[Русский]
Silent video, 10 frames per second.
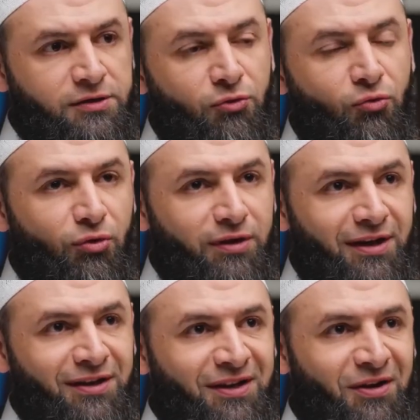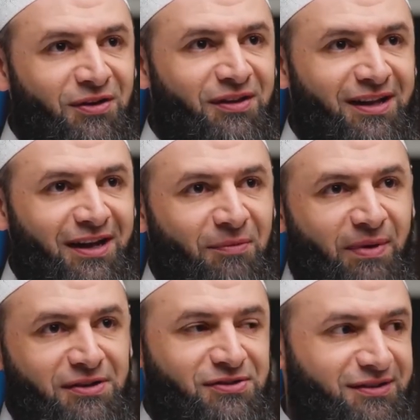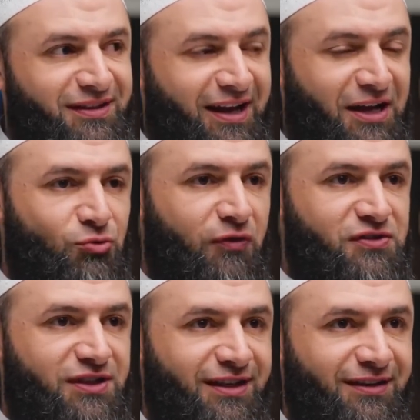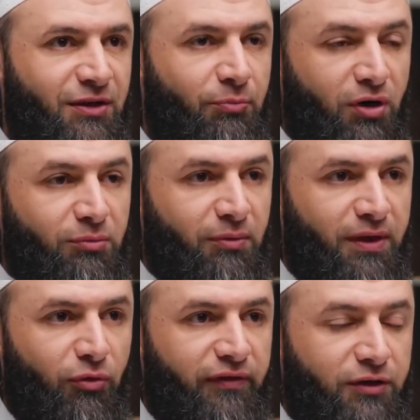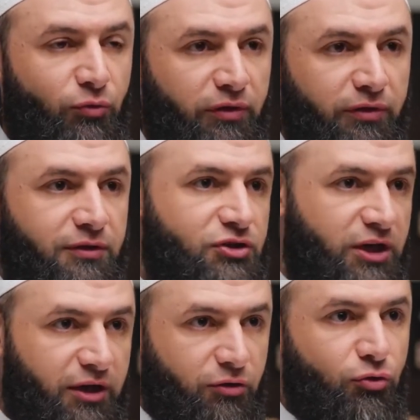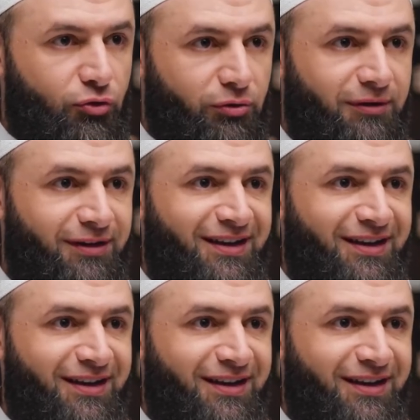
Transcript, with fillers: За последние десятилетия вы видели проблему с так называемым Google-шейхом.